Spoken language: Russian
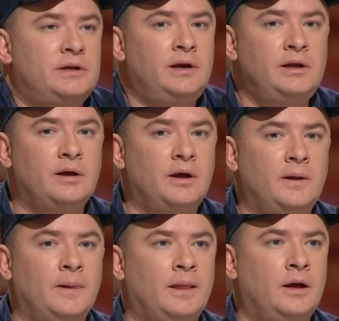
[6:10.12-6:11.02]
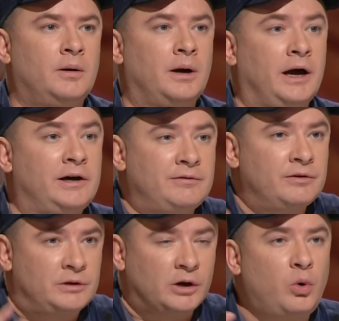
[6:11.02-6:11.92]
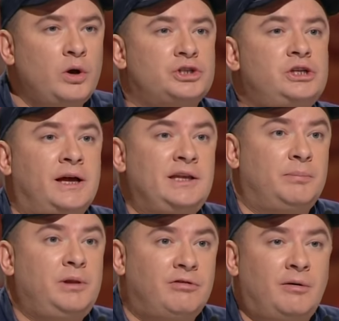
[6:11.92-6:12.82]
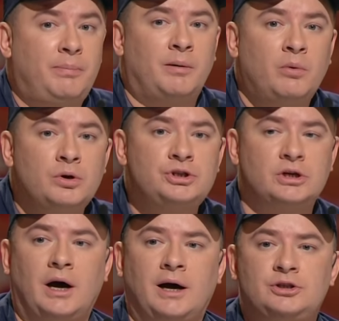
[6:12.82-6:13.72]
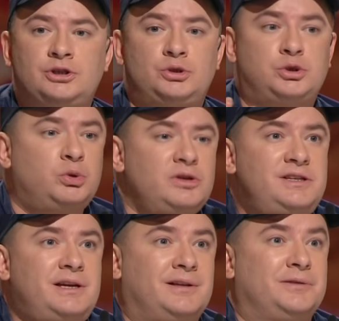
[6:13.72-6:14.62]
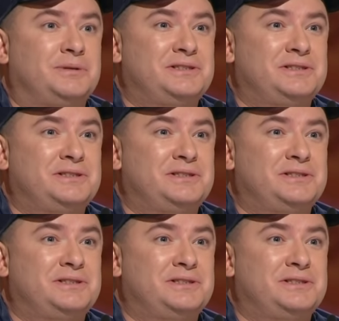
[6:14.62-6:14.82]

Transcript: или такое желание было вам помочь, а что сделать, мы не